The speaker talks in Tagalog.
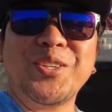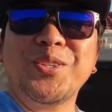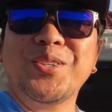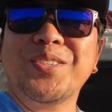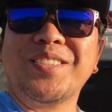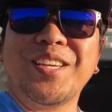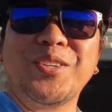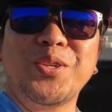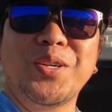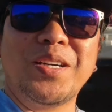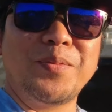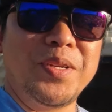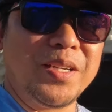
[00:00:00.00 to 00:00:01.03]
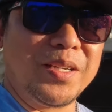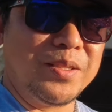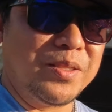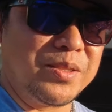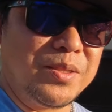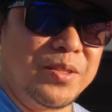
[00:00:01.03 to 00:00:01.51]
thank you. Thank you, uh,
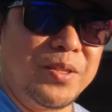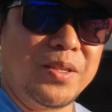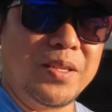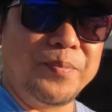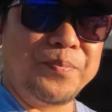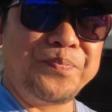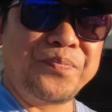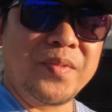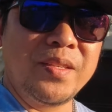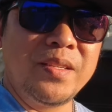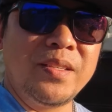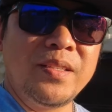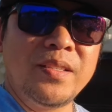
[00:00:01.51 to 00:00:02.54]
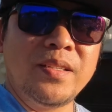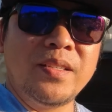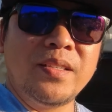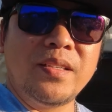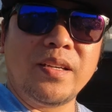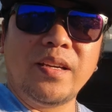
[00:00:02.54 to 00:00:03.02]
Vlogger Dong. So, um,
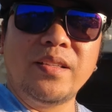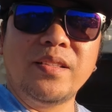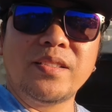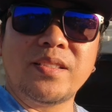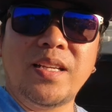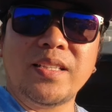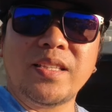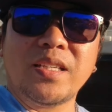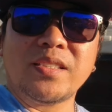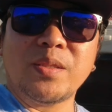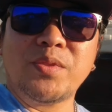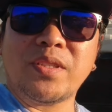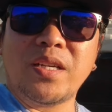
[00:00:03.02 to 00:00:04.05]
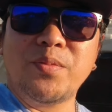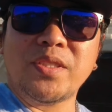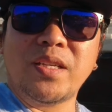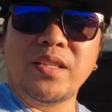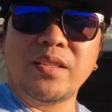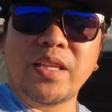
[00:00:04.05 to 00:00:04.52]
again, uh, sa lahat ng
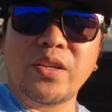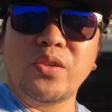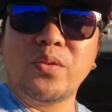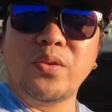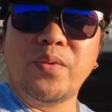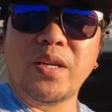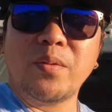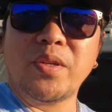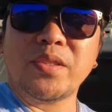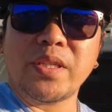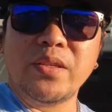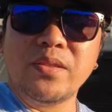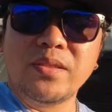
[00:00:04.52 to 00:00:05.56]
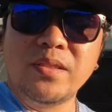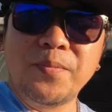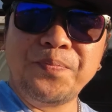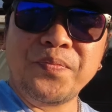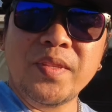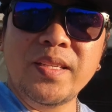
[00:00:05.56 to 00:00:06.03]
subscribers natin, thank you very much sa inyo.
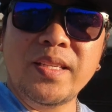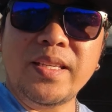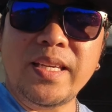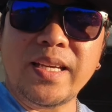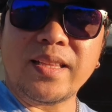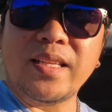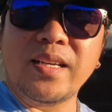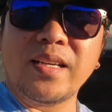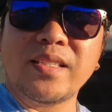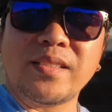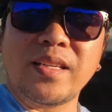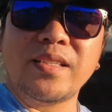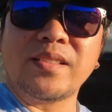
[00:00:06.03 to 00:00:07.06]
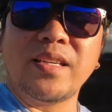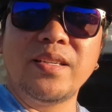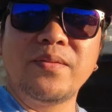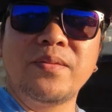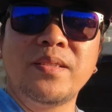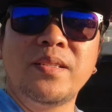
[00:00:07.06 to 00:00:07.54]
Ingat lagi, stay
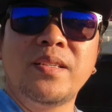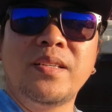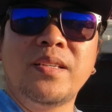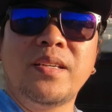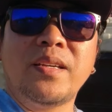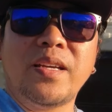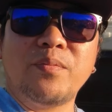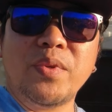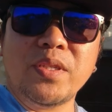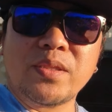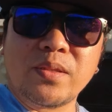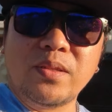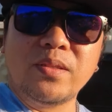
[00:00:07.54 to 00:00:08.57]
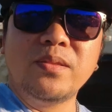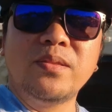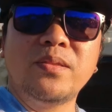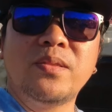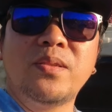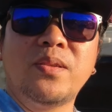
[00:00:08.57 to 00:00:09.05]
safe, and be strong
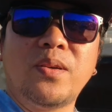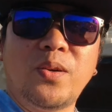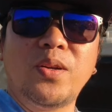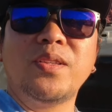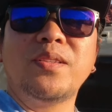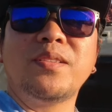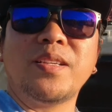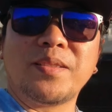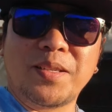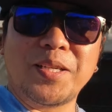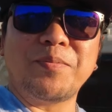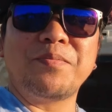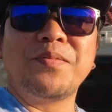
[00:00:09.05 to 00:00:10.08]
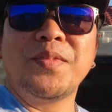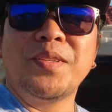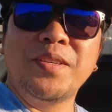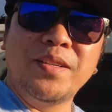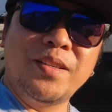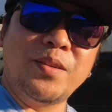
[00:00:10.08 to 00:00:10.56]
all the time.
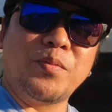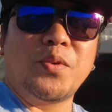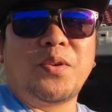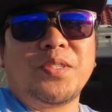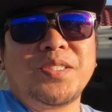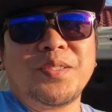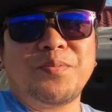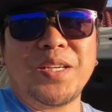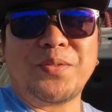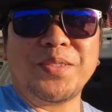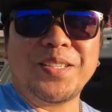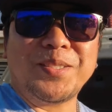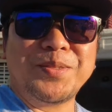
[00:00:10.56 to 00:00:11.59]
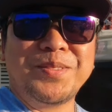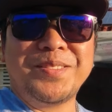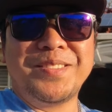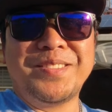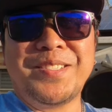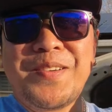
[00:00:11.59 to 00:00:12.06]
Of course, bye for now.